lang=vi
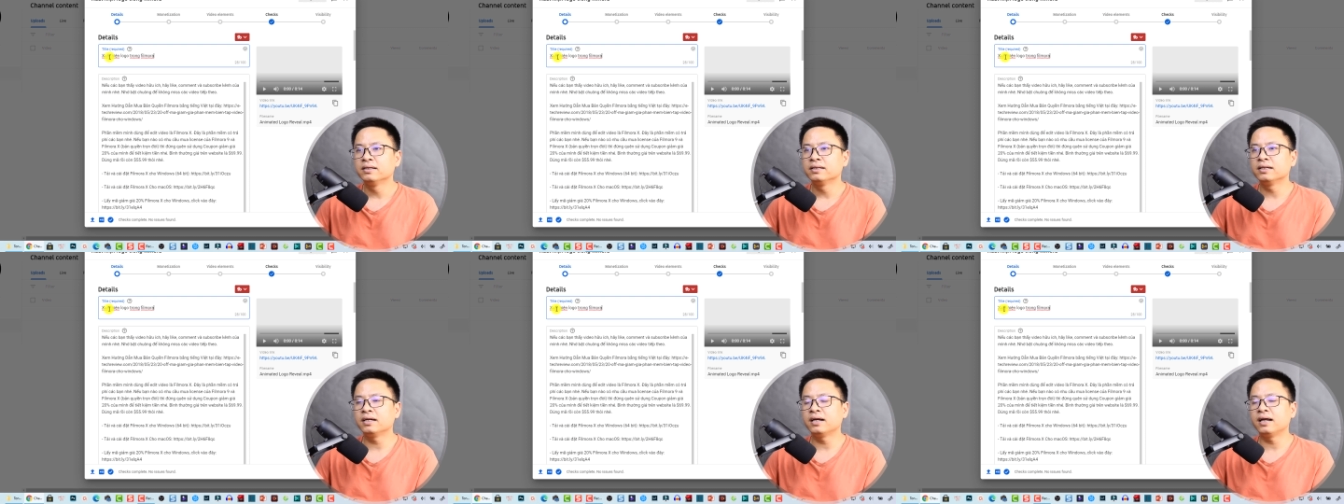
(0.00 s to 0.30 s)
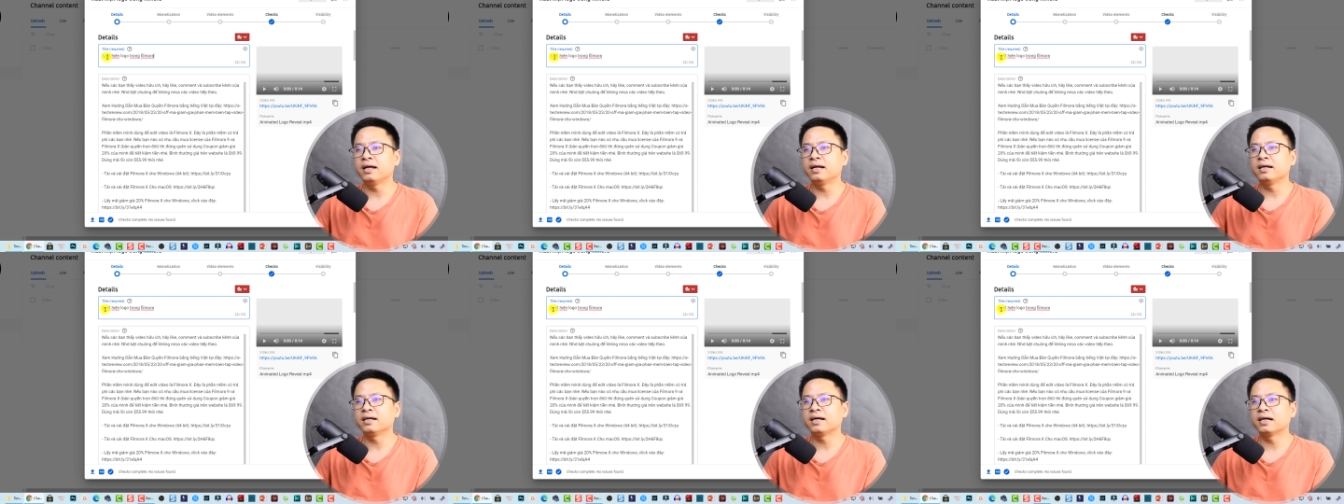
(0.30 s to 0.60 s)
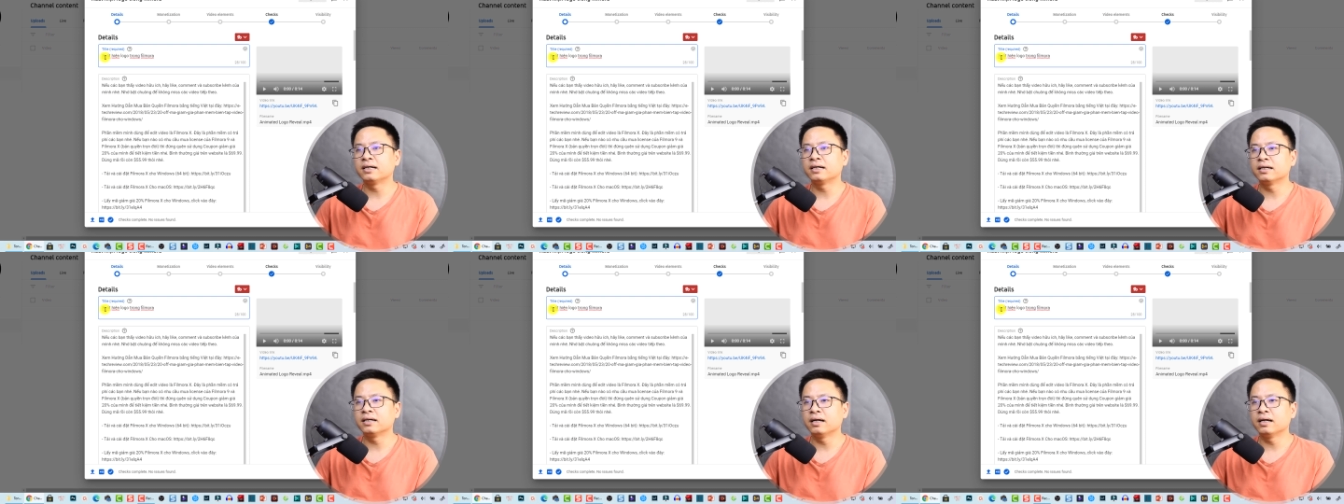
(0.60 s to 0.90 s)
Tức là
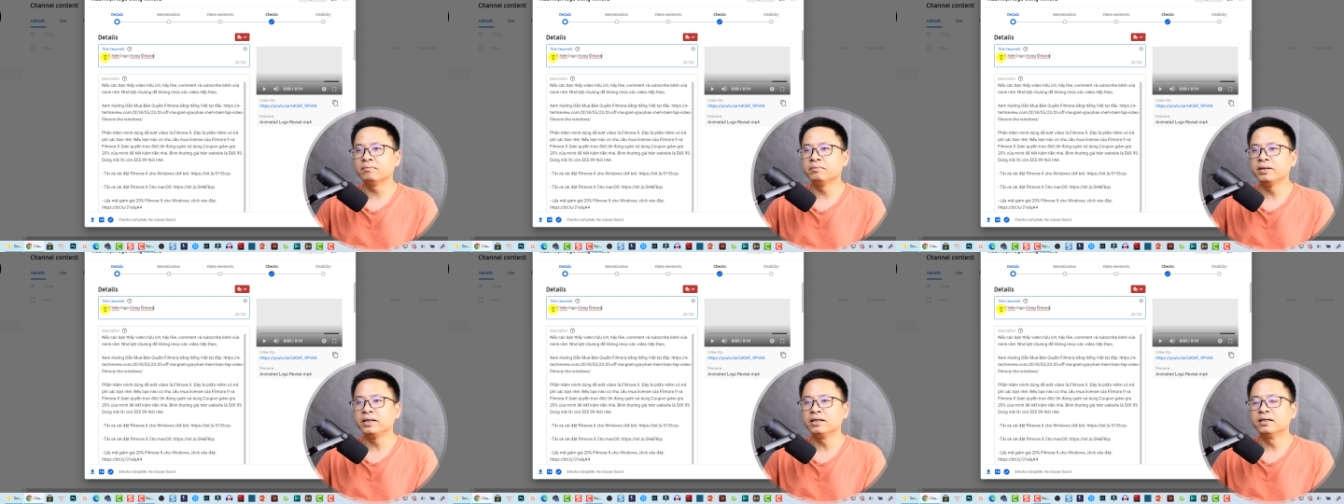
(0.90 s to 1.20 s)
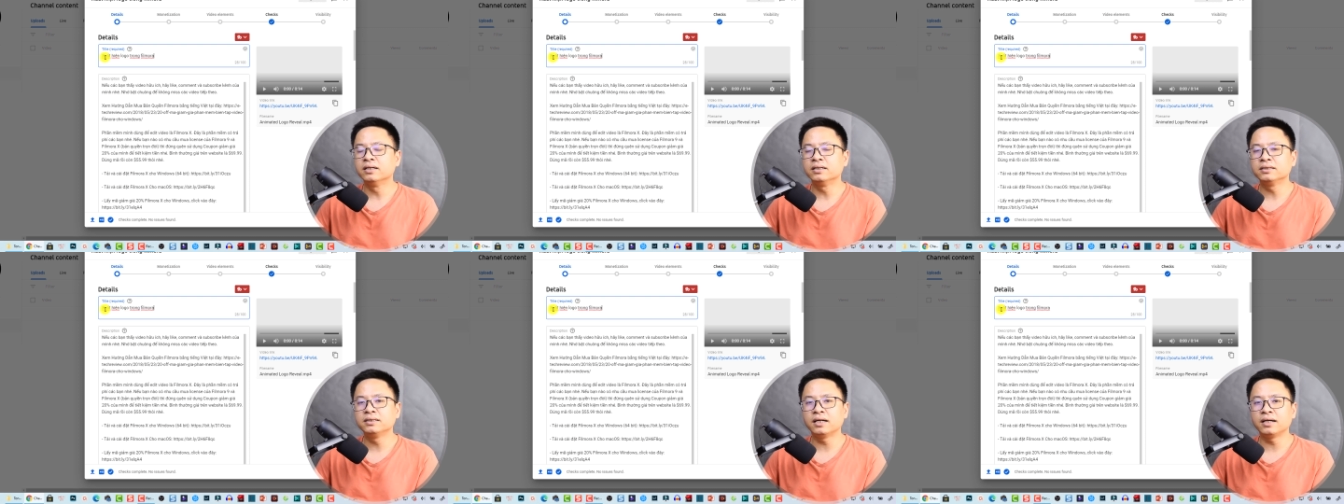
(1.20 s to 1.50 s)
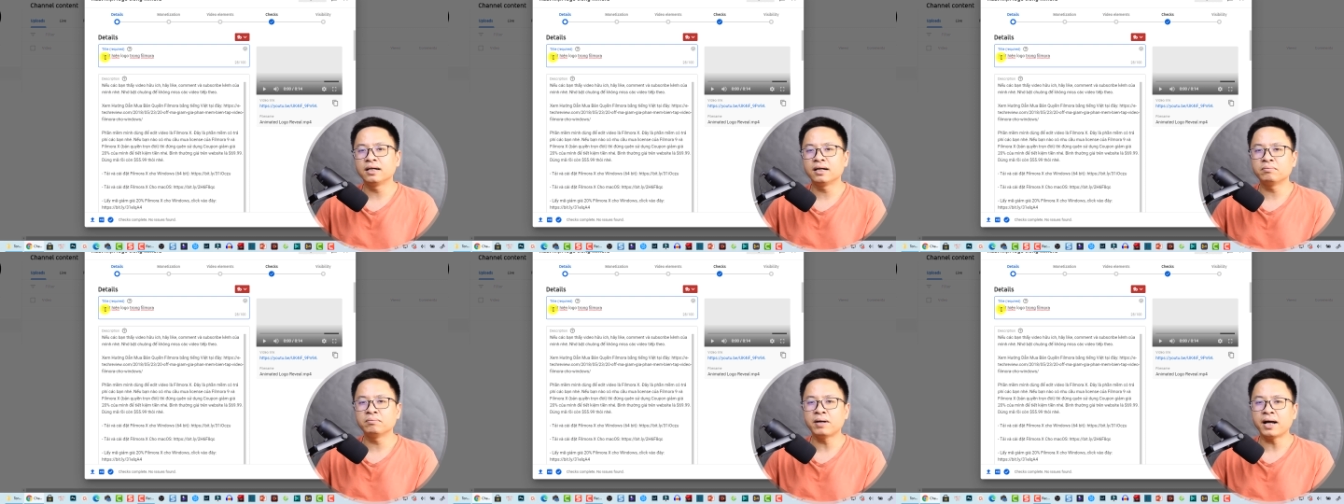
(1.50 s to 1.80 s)
mình hướng
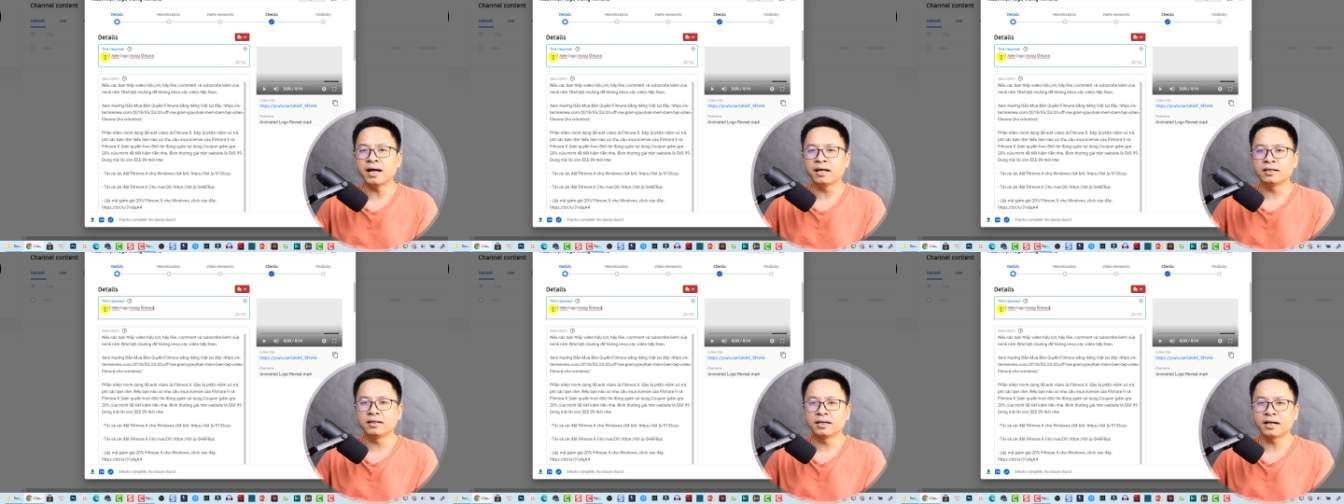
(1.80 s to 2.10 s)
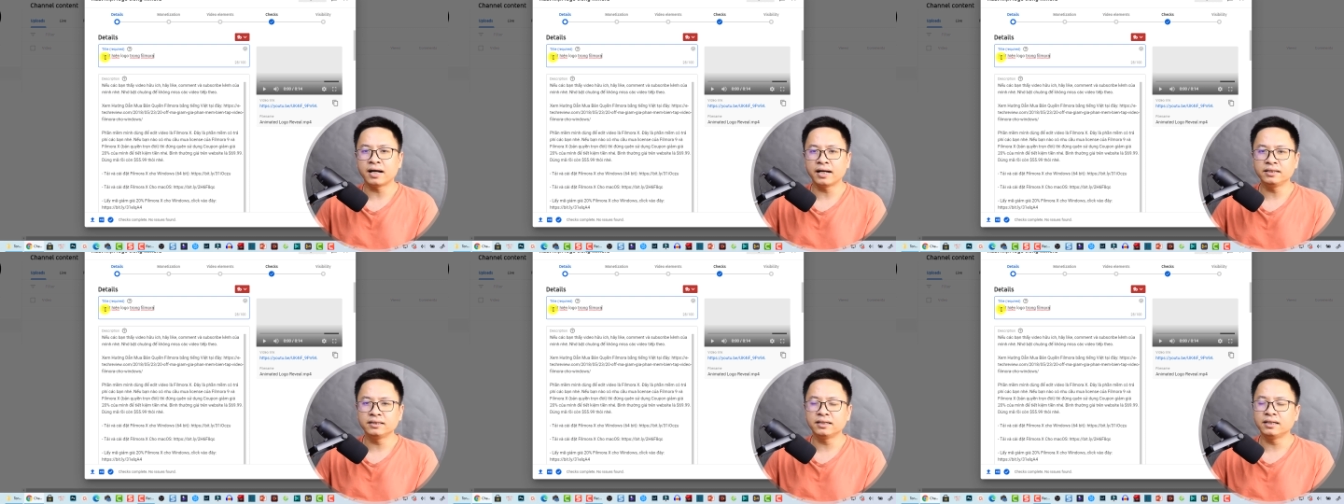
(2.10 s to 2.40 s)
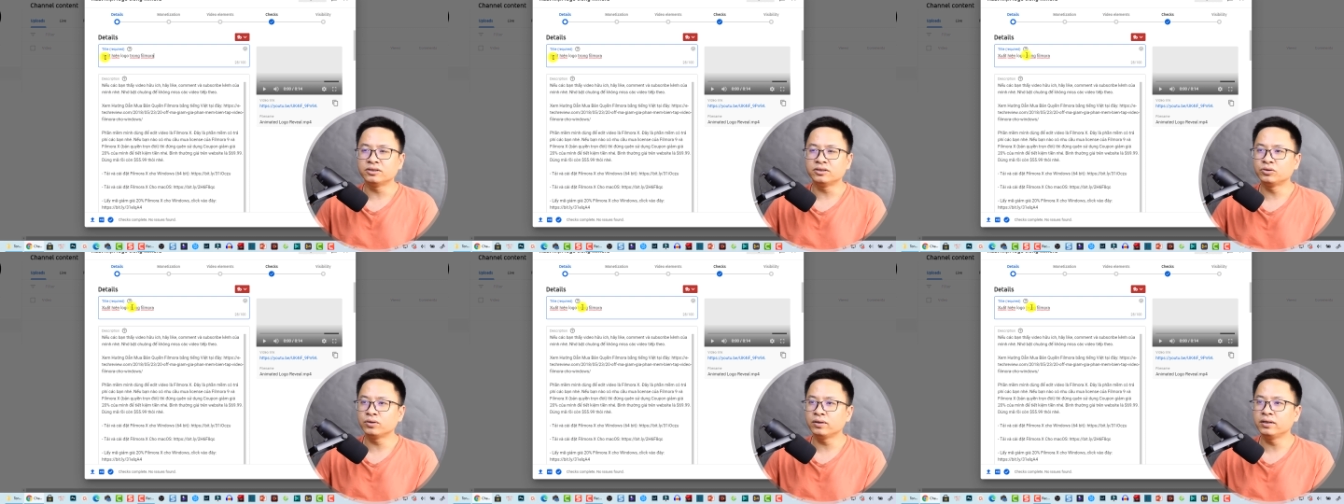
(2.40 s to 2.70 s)
dẫn các bạn cách
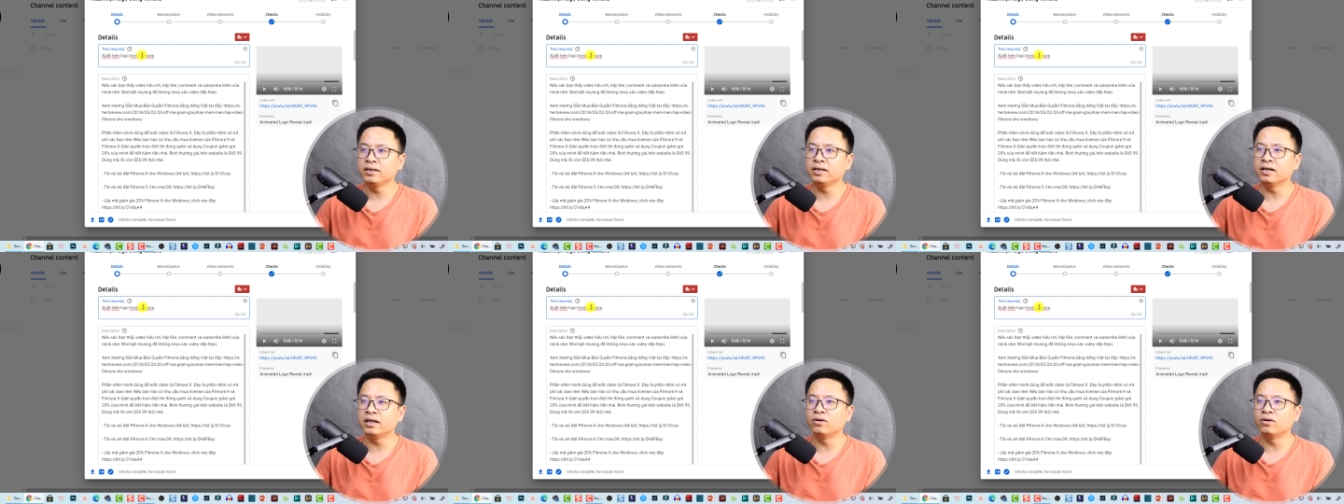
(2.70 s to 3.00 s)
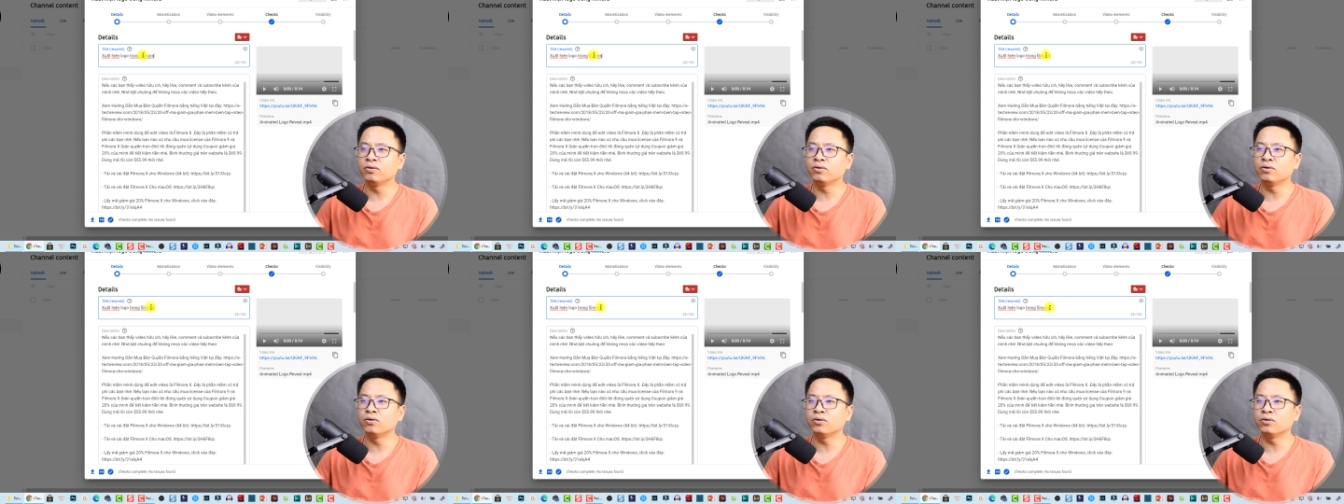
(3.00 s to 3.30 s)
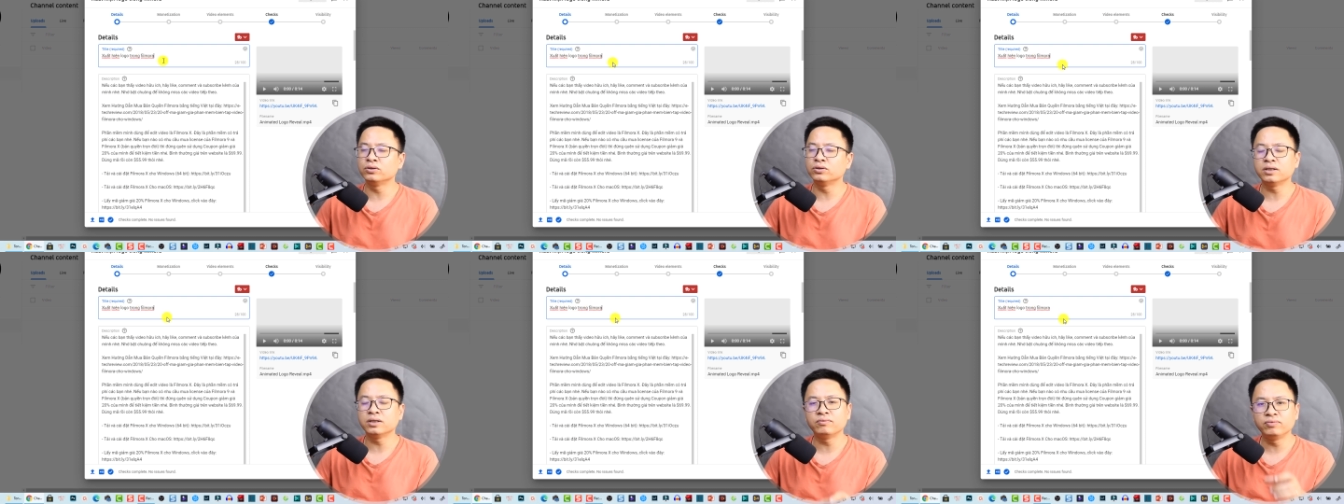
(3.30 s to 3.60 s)
để xuất hiện
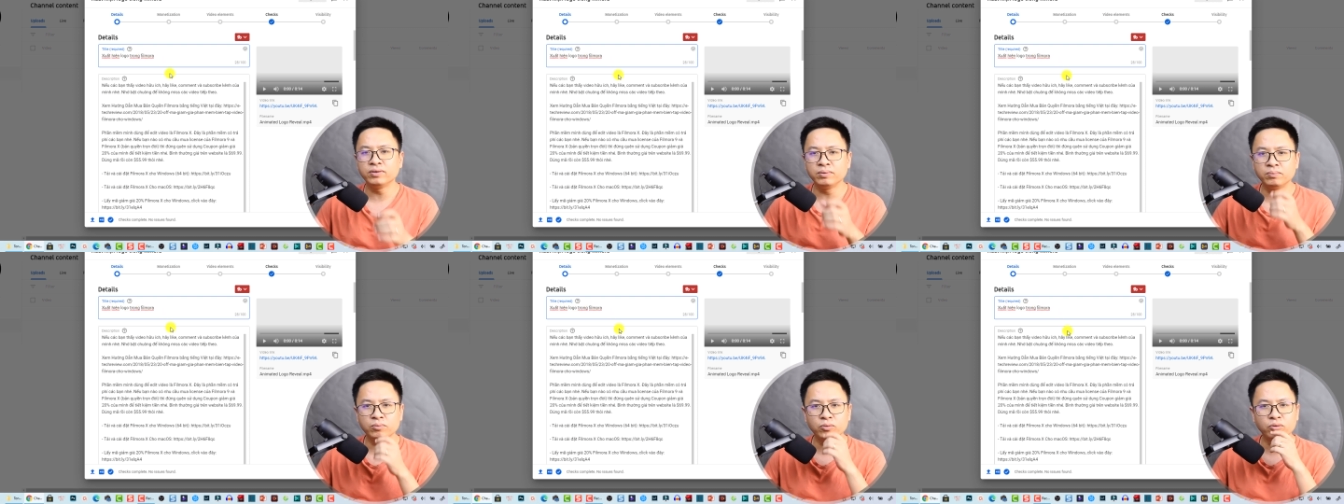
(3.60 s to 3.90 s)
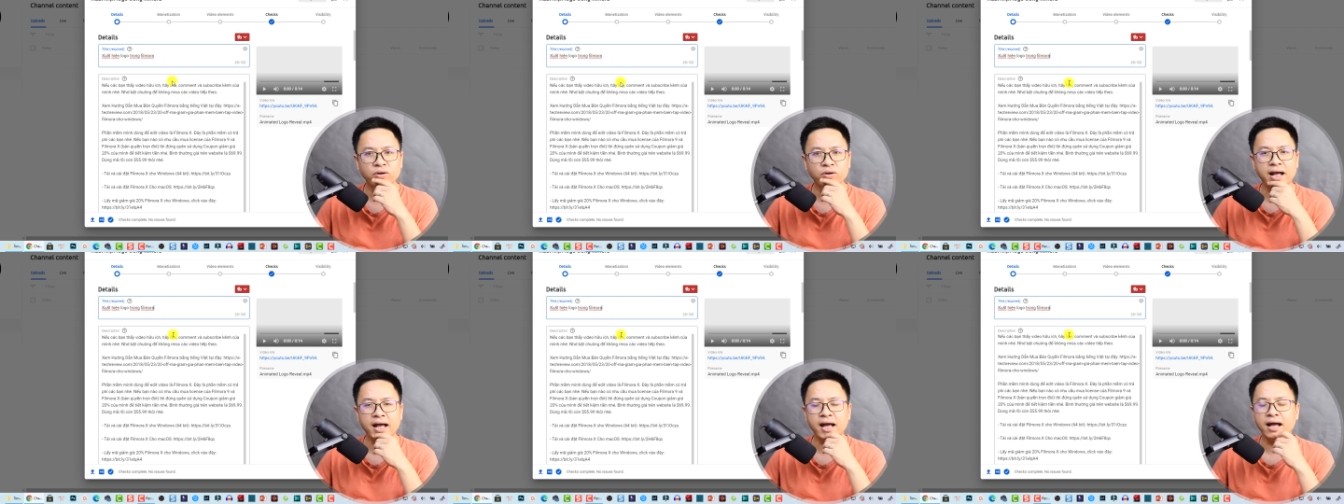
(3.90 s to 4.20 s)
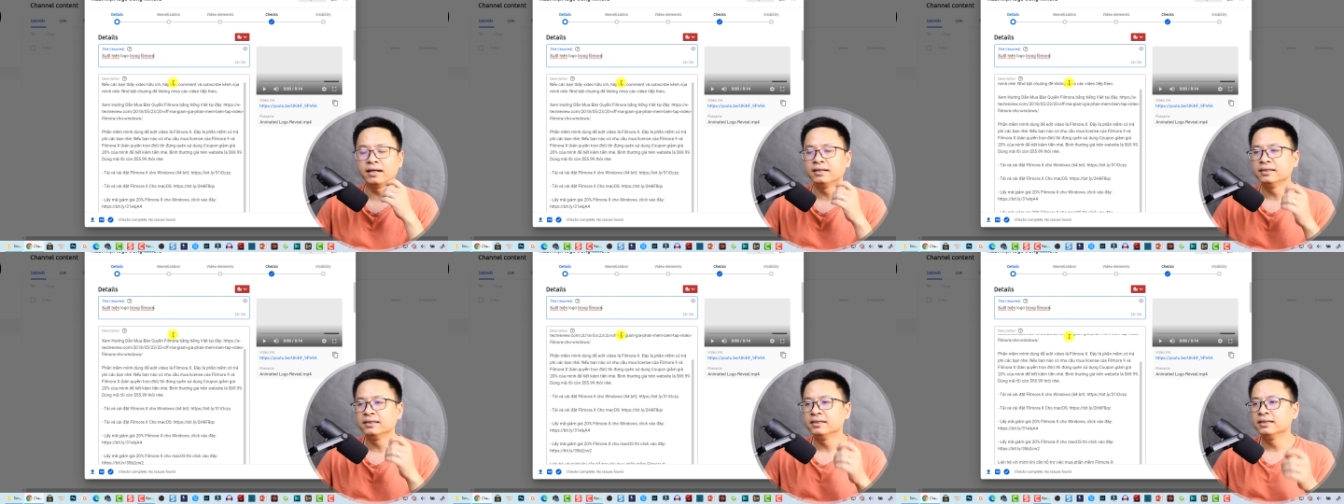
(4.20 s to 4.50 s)
logo trong Filmora.